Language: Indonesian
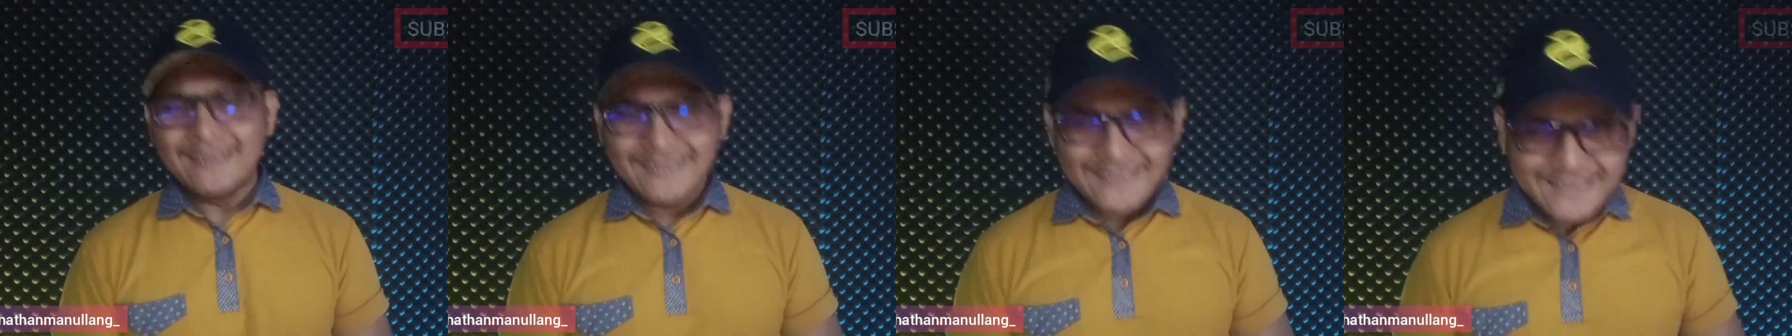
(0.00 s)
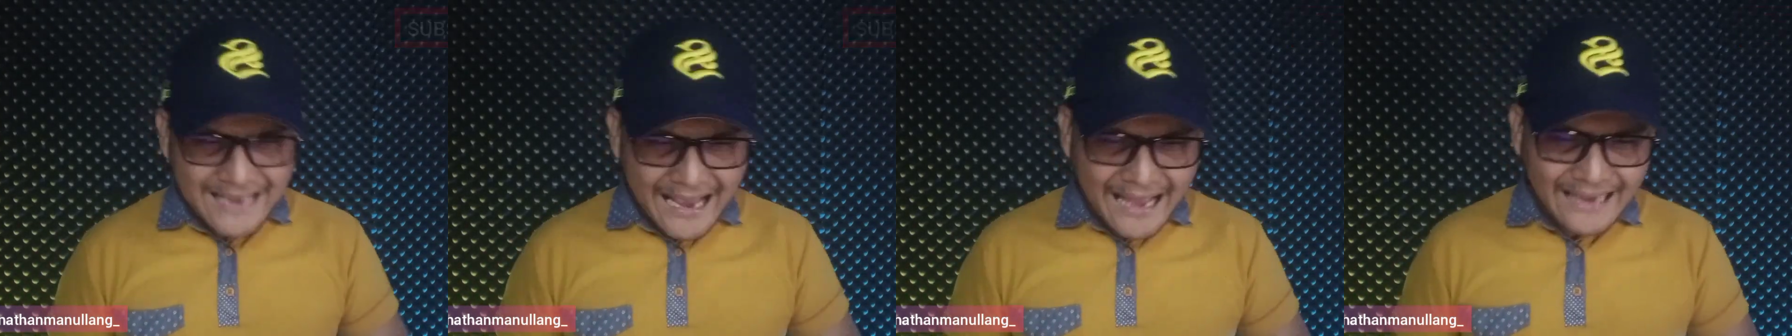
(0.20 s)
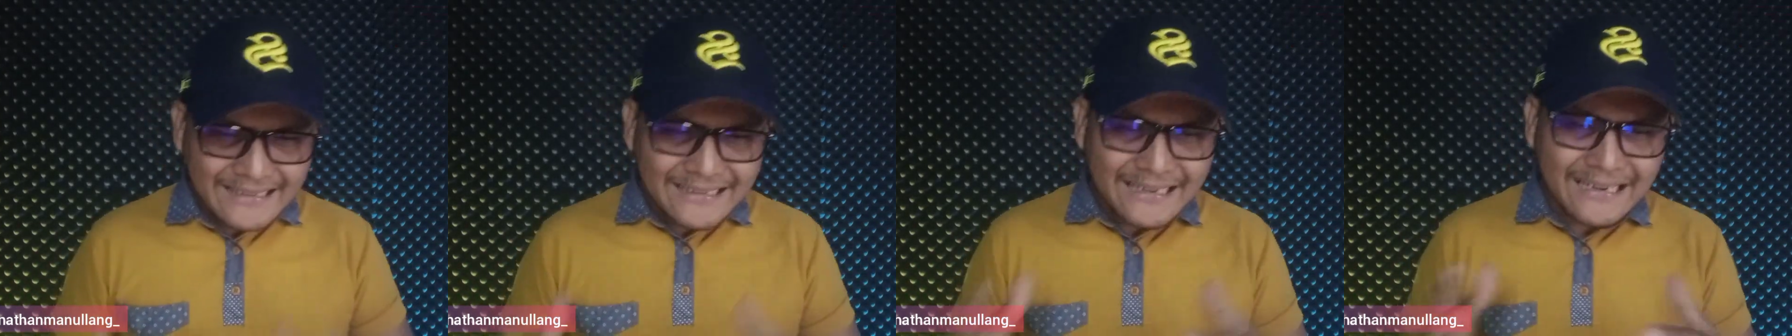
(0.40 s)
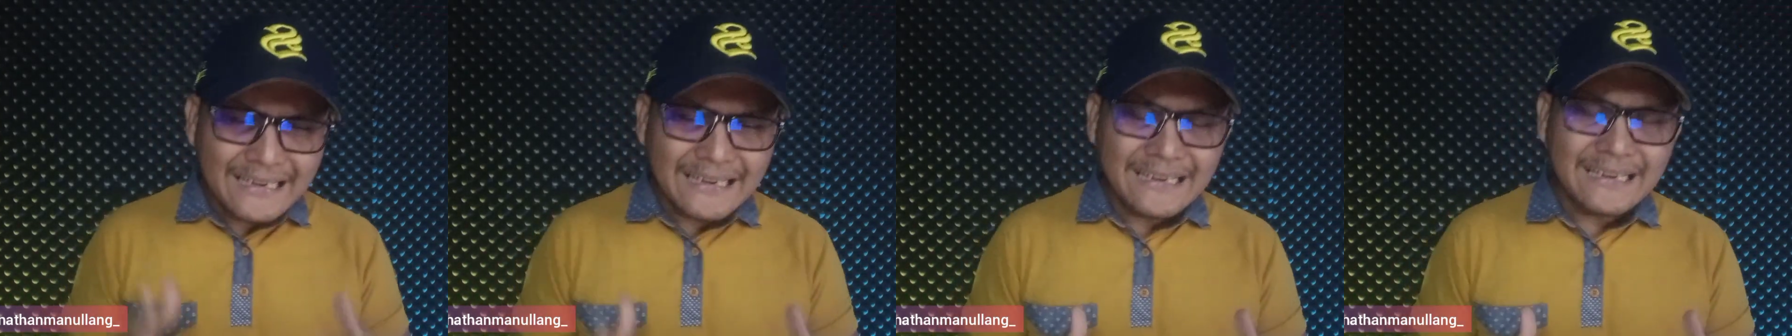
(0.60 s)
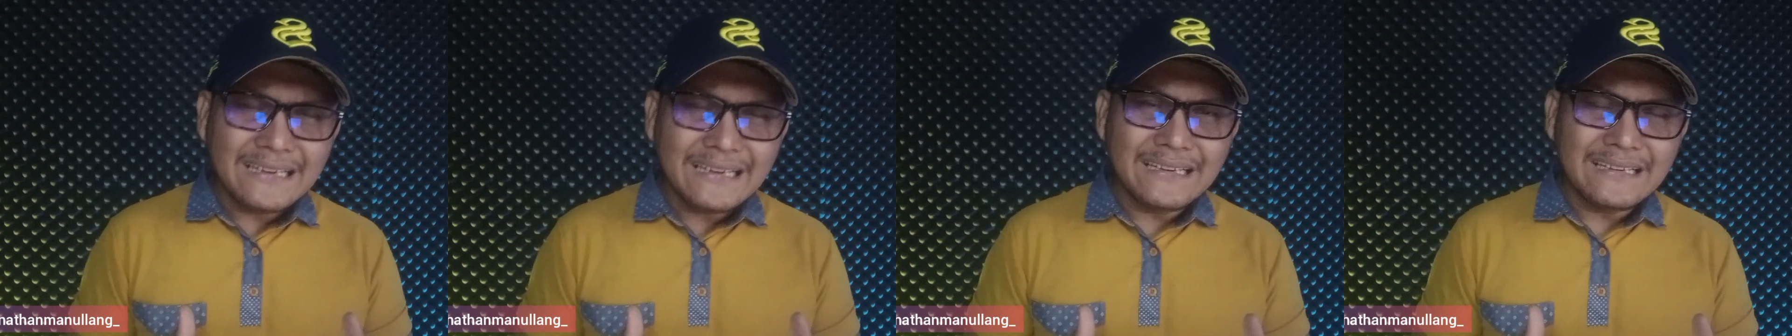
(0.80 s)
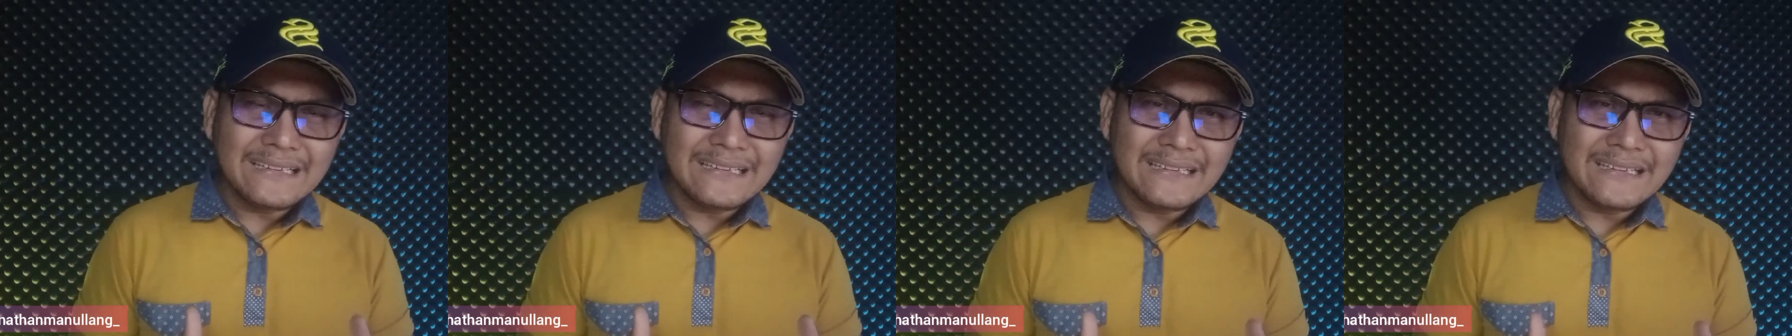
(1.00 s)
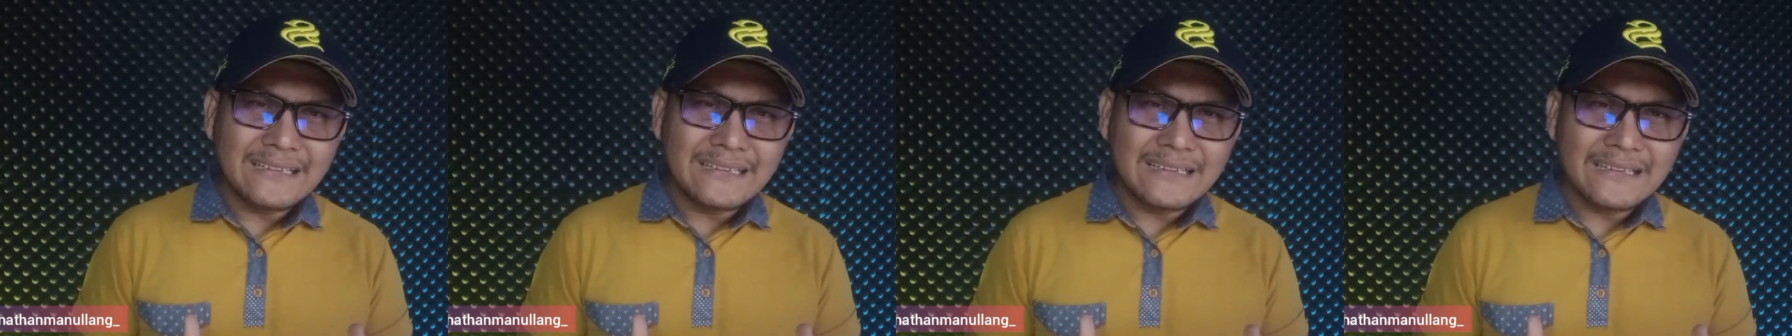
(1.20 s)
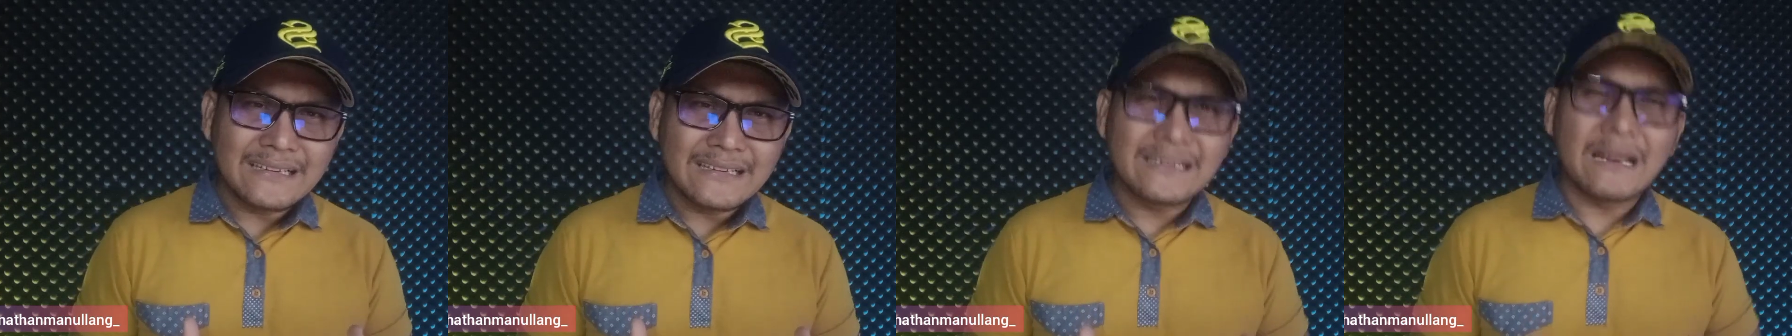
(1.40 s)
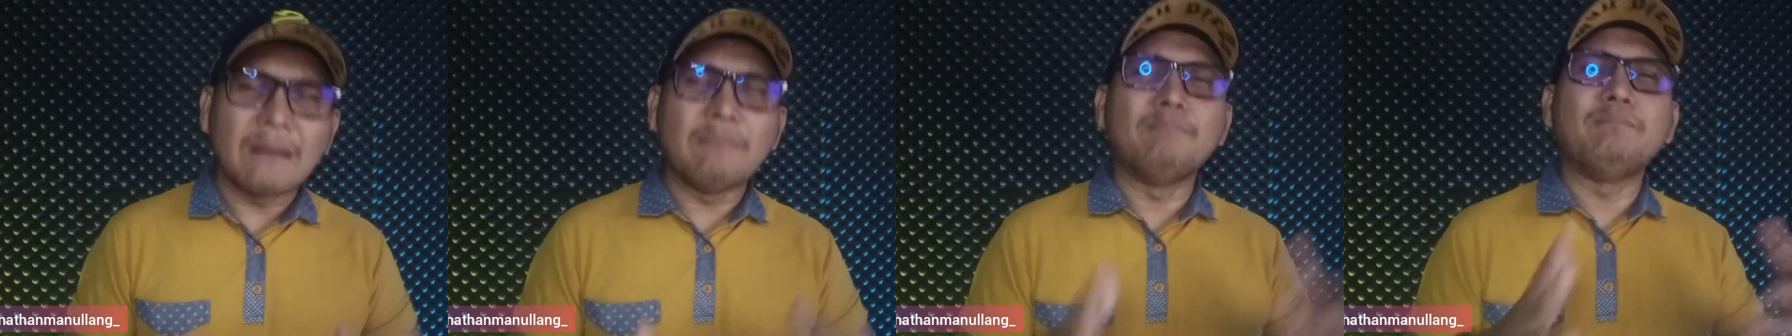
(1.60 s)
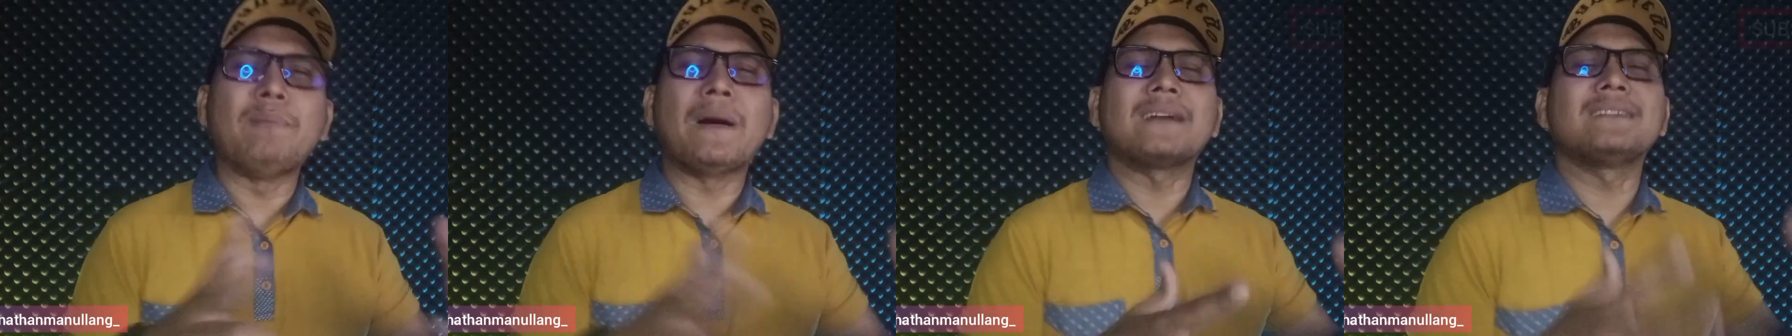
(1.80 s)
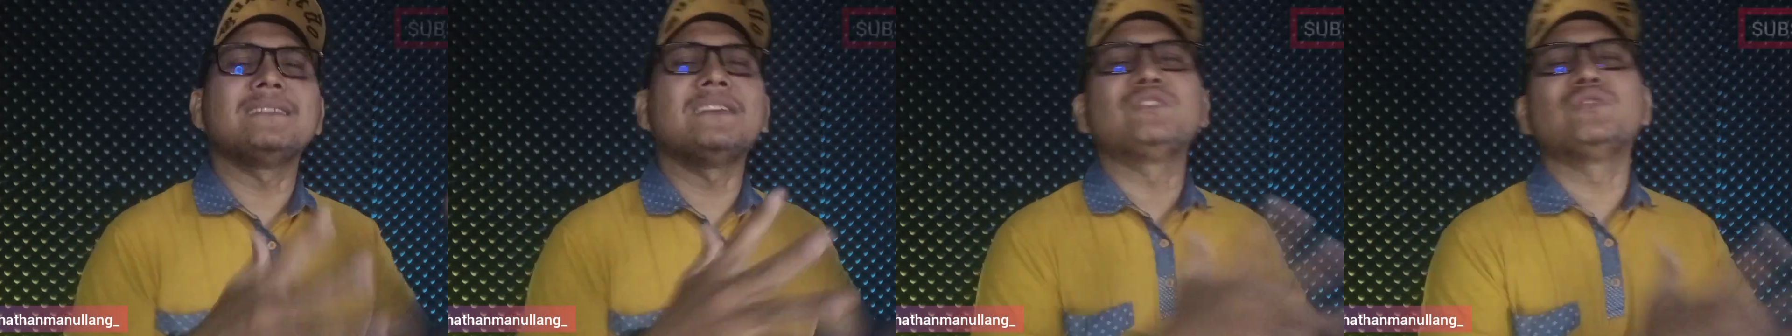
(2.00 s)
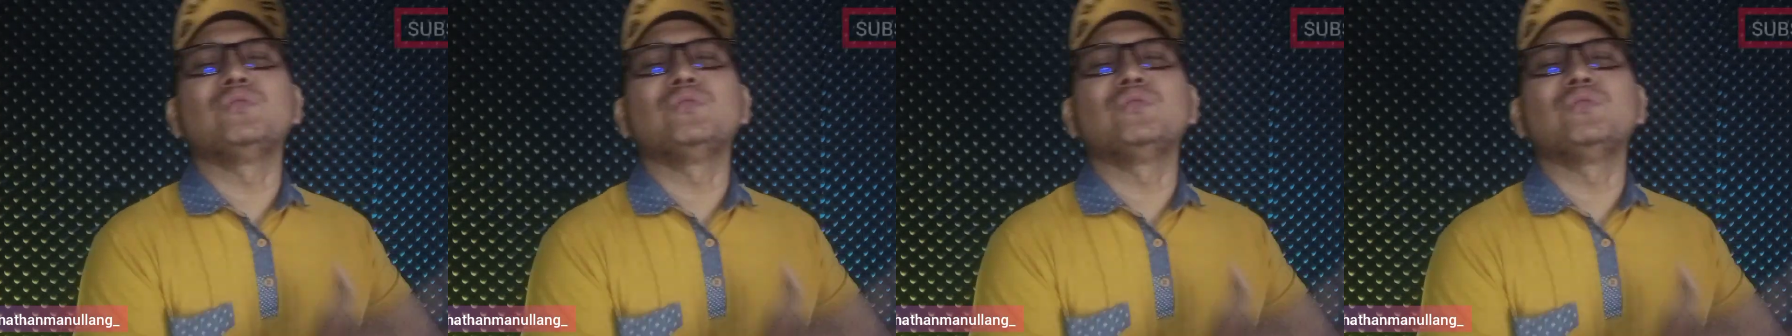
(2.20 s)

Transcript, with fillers: Jadi dampaknya